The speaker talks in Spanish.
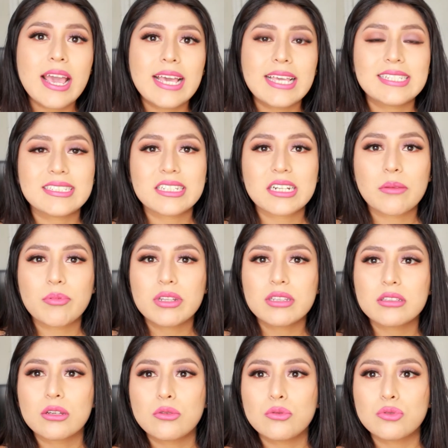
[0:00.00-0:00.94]
Y si de
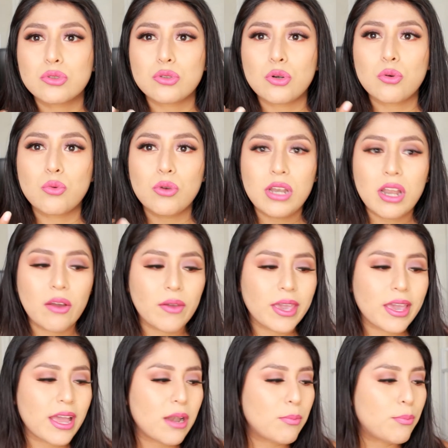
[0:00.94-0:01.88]
repente uso un
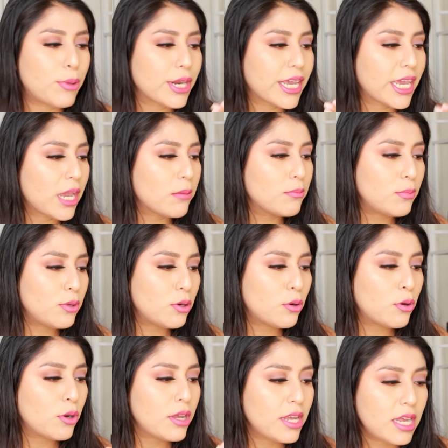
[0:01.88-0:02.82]
labial, por
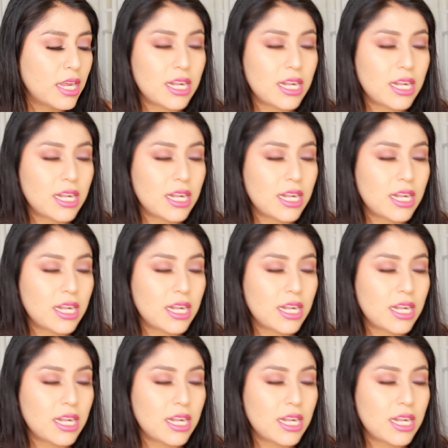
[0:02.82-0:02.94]
ejemplo,